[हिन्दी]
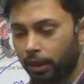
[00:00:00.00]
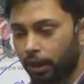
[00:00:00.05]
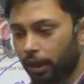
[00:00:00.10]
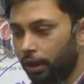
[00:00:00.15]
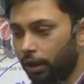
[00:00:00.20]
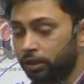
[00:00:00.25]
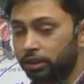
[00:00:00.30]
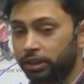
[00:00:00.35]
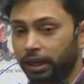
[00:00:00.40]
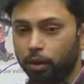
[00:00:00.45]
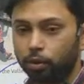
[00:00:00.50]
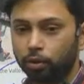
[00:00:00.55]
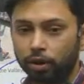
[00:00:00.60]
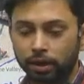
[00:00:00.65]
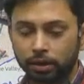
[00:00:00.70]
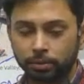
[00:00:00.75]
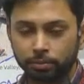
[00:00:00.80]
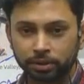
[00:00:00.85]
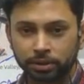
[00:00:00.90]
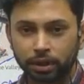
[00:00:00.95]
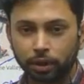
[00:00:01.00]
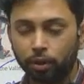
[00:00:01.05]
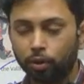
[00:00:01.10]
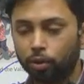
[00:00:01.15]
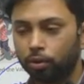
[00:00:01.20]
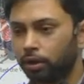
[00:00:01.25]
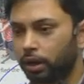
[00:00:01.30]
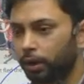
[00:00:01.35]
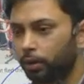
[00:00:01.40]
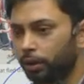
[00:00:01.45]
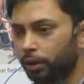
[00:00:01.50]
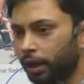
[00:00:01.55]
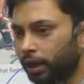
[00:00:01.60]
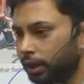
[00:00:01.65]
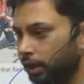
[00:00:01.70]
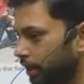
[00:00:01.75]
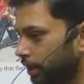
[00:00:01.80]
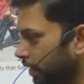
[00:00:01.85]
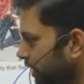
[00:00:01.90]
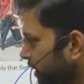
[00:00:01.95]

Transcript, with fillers: है ना सेकुलरिज्म के लोग खड़े हो जाएंगे